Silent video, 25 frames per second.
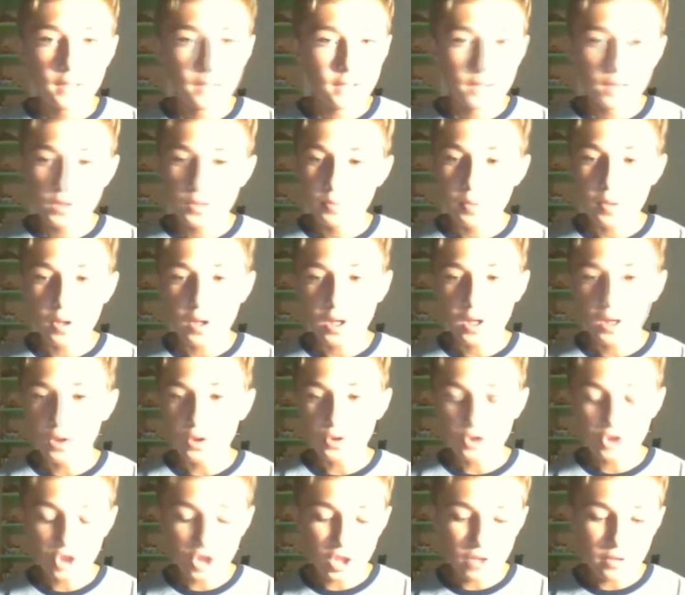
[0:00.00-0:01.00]
spero che non
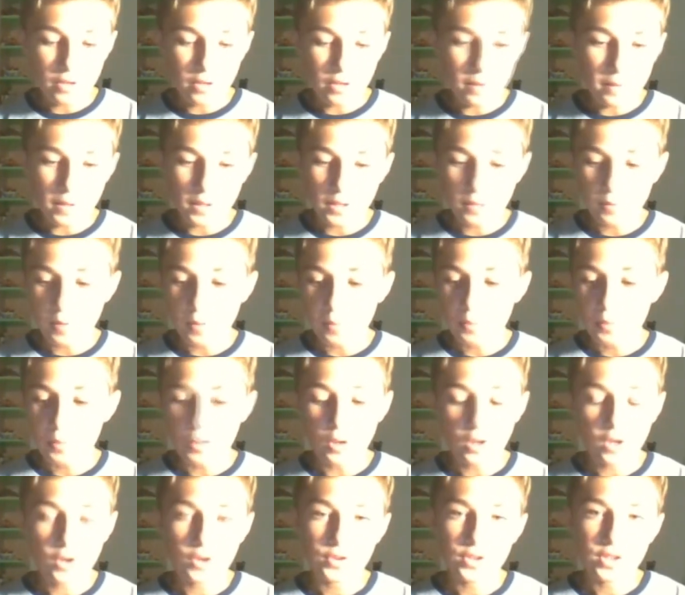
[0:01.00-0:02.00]
succeda veramente mai più
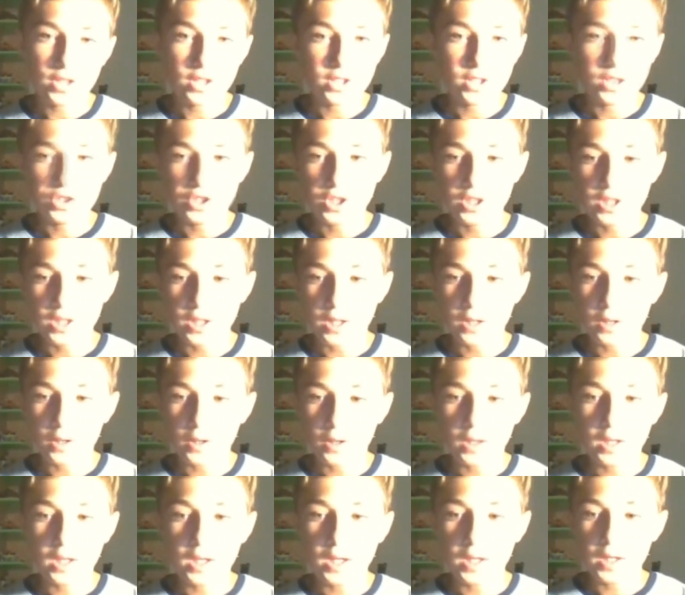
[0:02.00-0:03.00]
una cosa del genere.
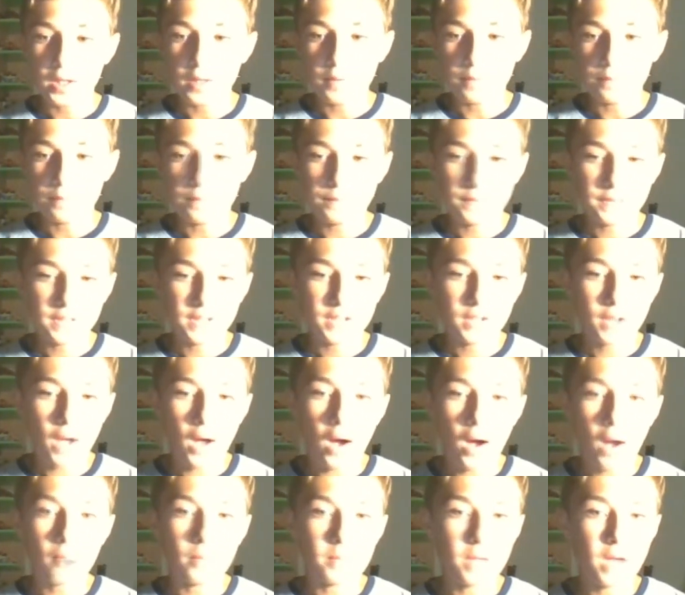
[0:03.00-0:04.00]
E
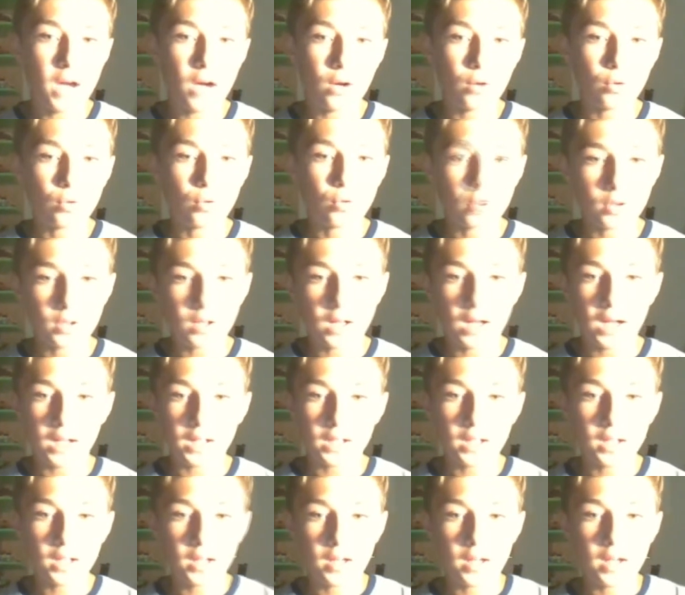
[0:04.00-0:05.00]
Ah, mi auguro
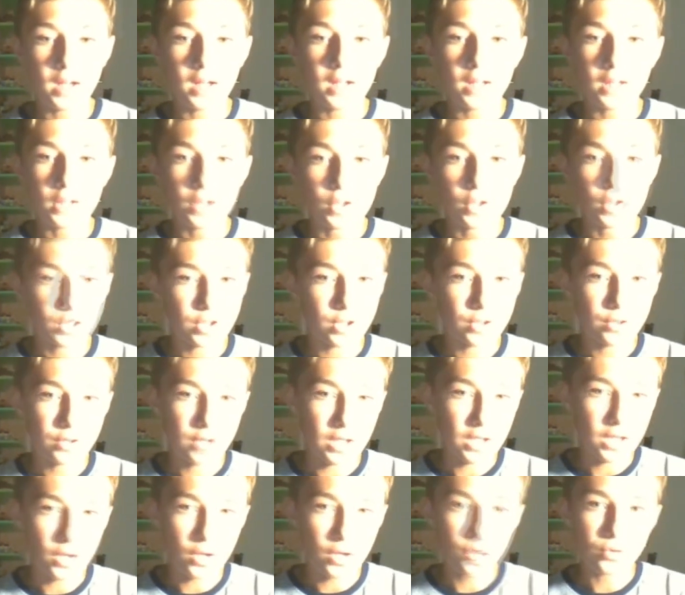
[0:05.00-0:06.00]
anche che lo Stato
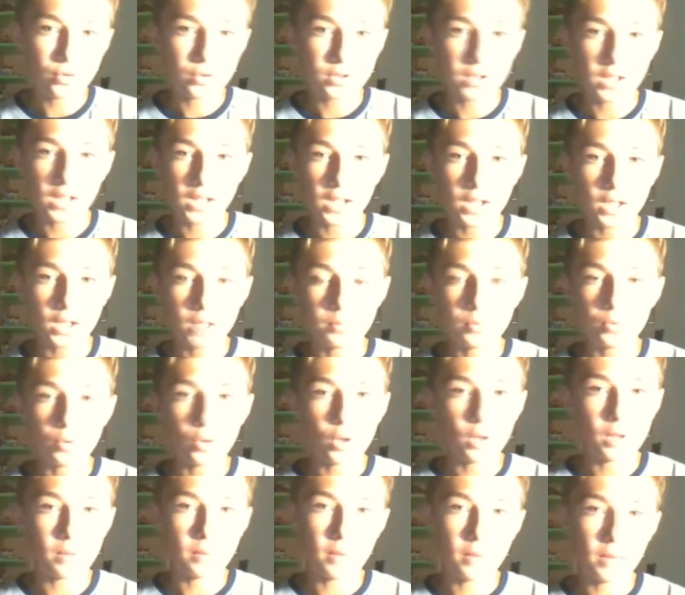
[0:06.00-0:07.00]
italiano tenga di più
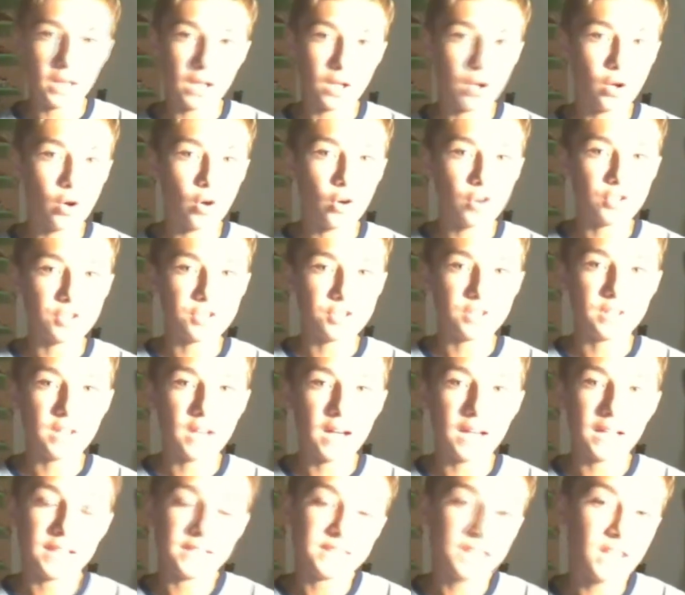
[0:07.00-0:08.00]
alle, alle, cose,
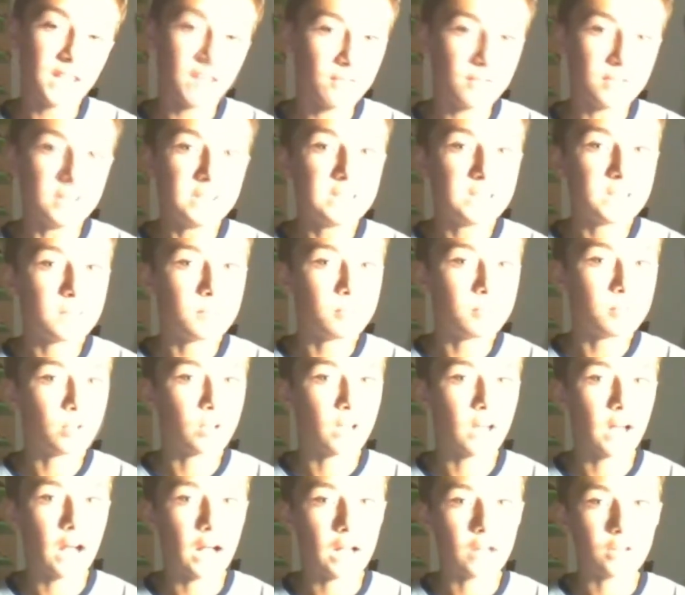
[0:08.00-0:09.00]
ai servizi più
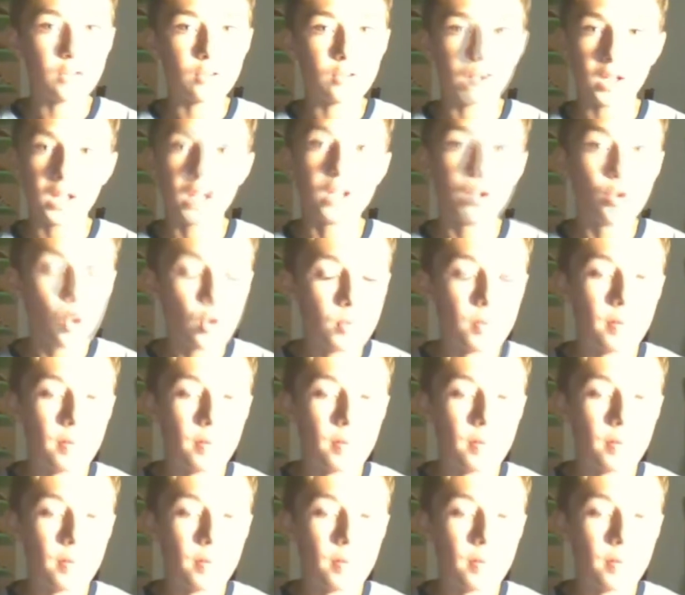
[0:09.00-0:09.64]
che altro, che noi